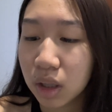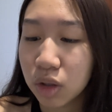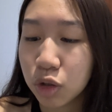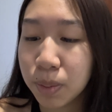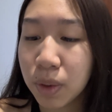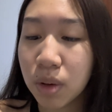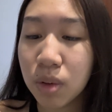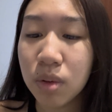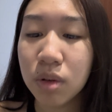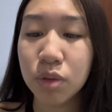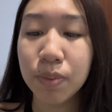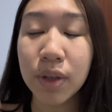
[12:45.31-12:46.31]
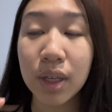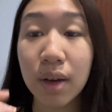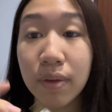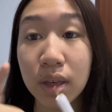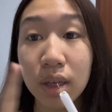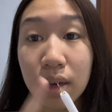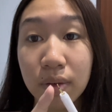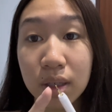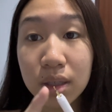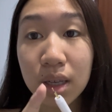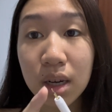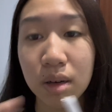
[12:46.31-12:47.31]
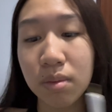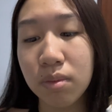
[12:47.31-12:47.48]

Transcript: Je peux, oh, je peux travailler avec ça,